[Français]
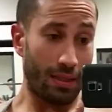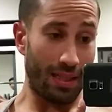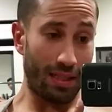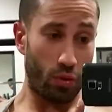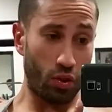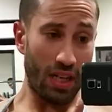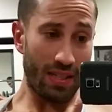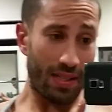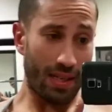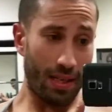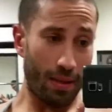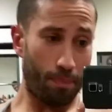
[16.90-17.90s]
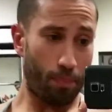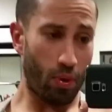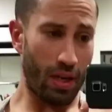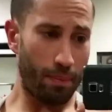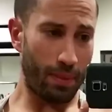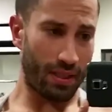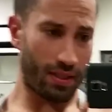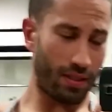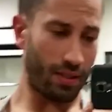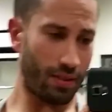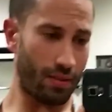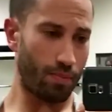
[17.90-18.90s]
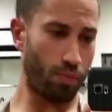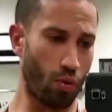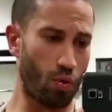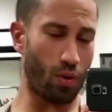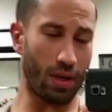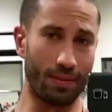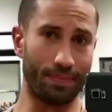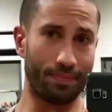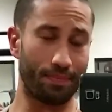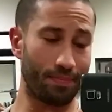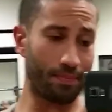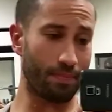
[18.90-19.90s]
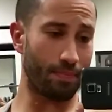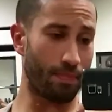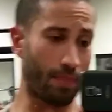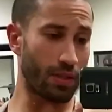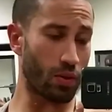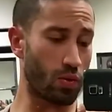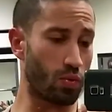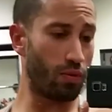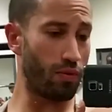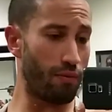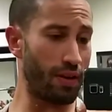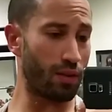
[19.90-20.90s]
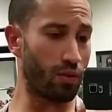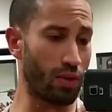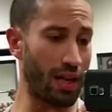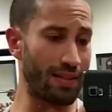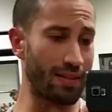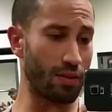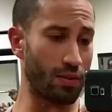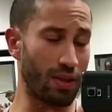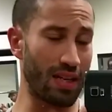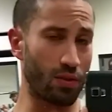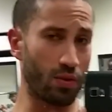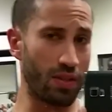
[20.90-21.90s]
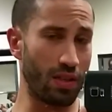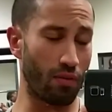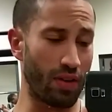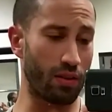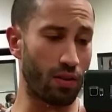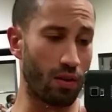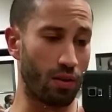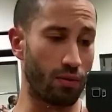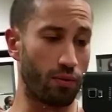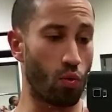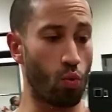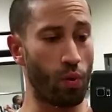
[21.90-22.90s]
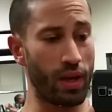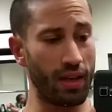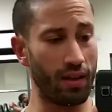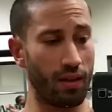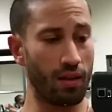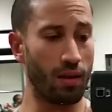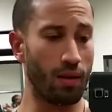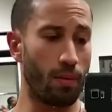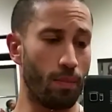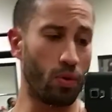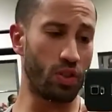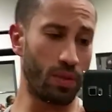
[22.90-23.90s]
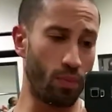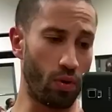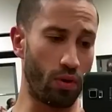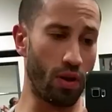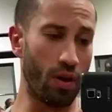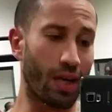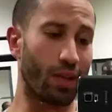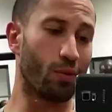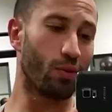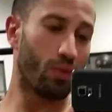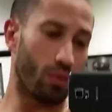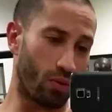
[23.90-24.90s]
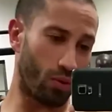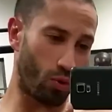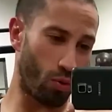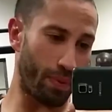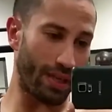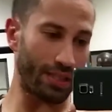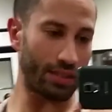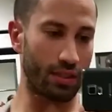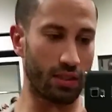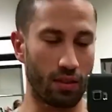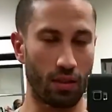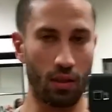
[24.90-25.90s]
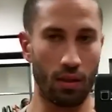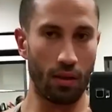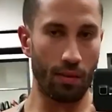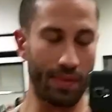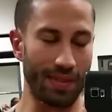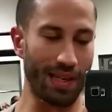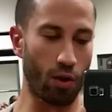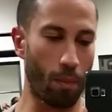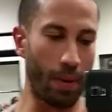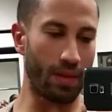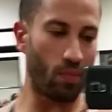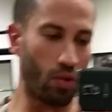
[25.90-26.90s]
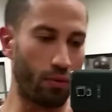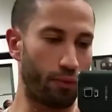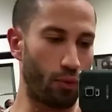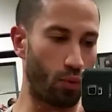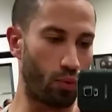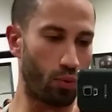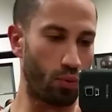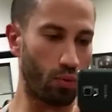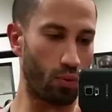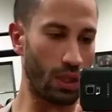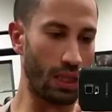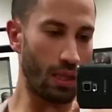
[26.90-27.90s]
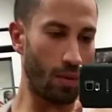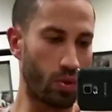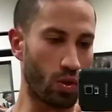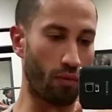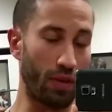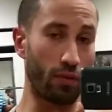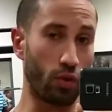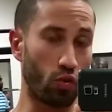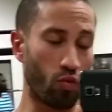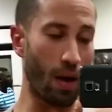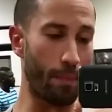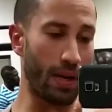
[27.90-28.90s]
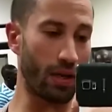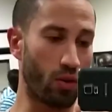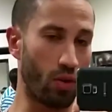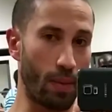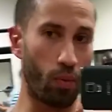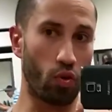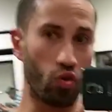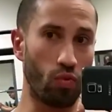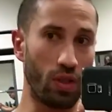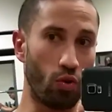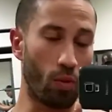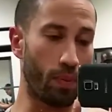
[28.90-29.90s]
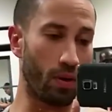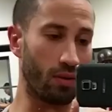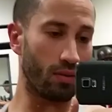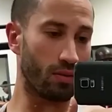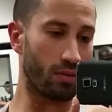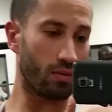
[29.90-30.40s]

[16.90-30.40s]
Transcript: C'est un sujet assez polémique. Pourquoi Parce que souvent en fait on a en fait oui, bodybuilder et donc dopage, ce qui est complètement faux. Parce qu'en fait je vous rappelle que les produits dopants